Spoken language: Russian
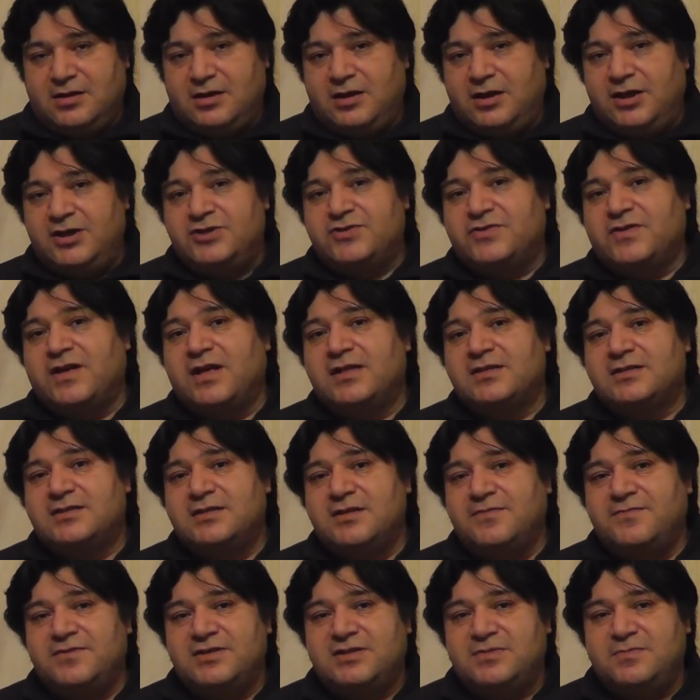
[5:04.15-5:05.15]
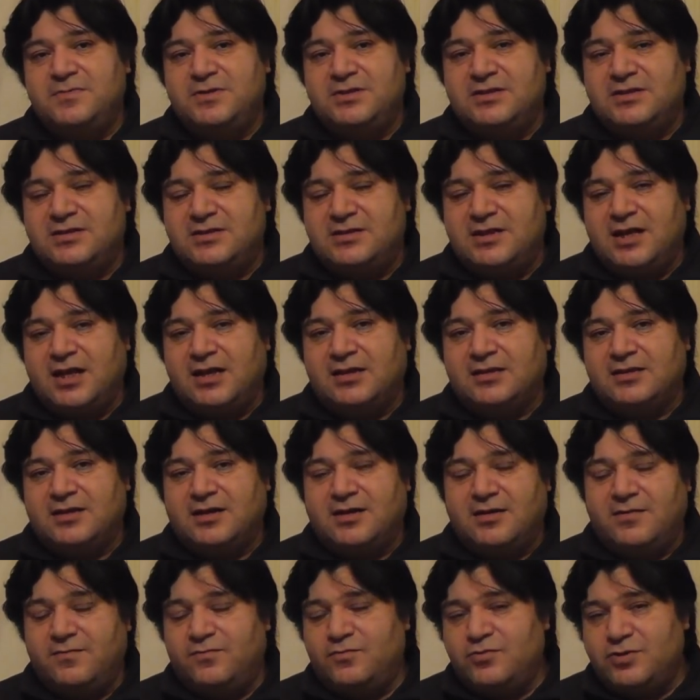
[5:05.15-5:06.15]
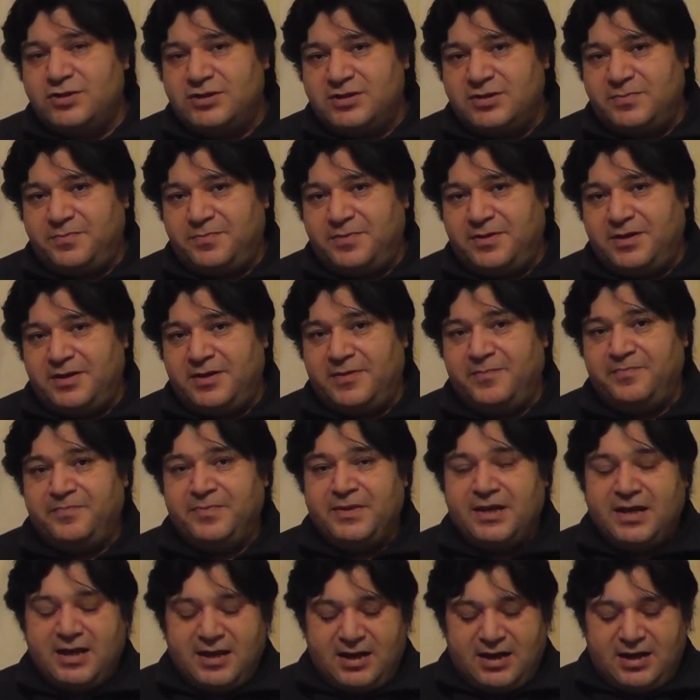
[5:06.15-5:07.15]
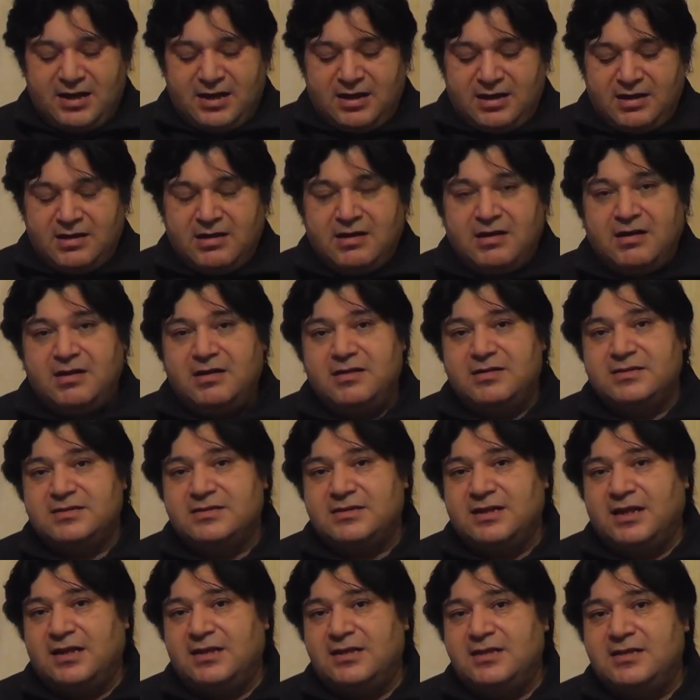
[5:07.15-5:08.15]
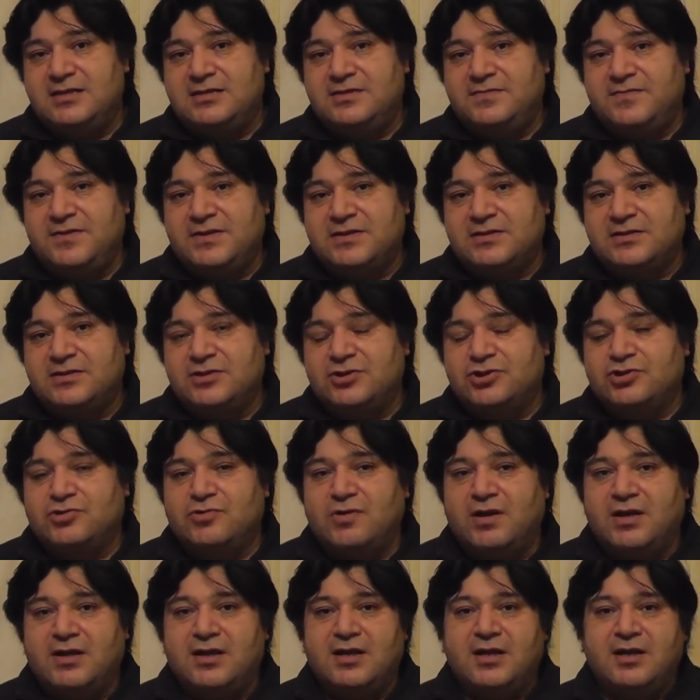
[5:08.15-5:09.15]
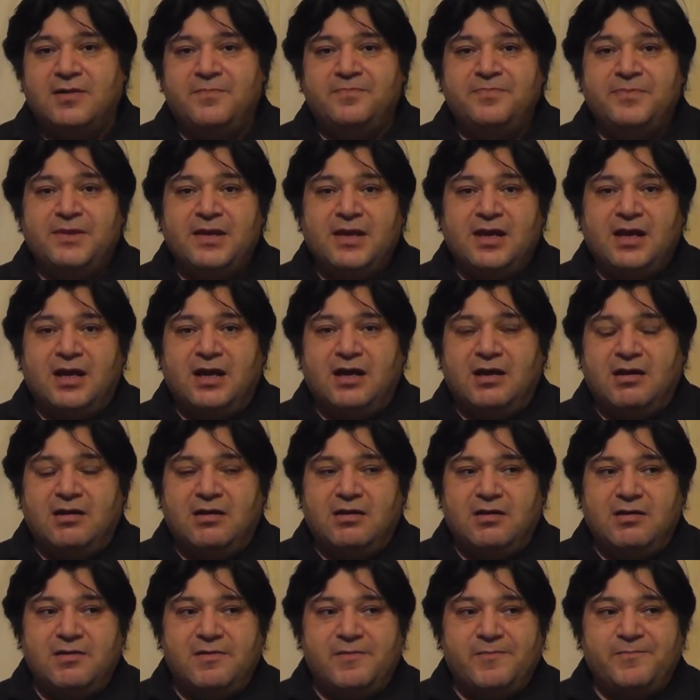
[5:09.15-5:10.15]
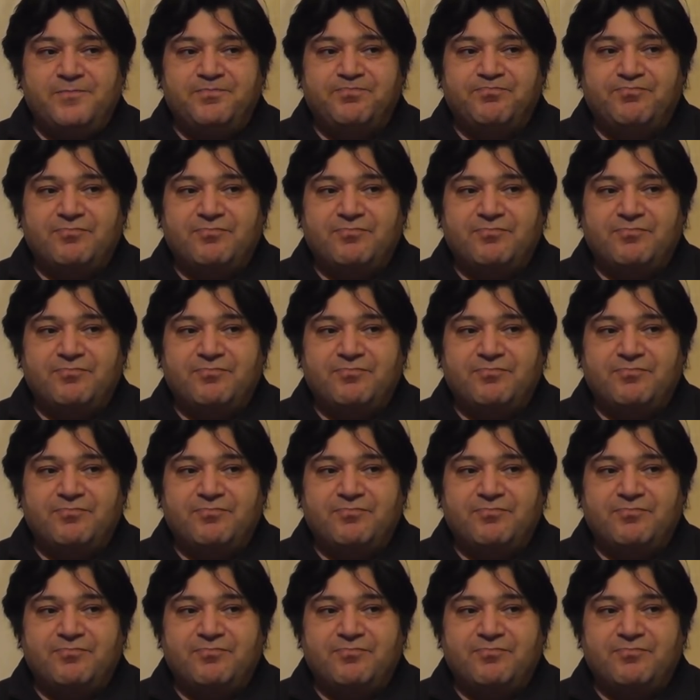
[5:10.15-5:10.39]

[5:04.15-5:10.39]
Лишь в конце 80-х в оттепели стало известно, что она а,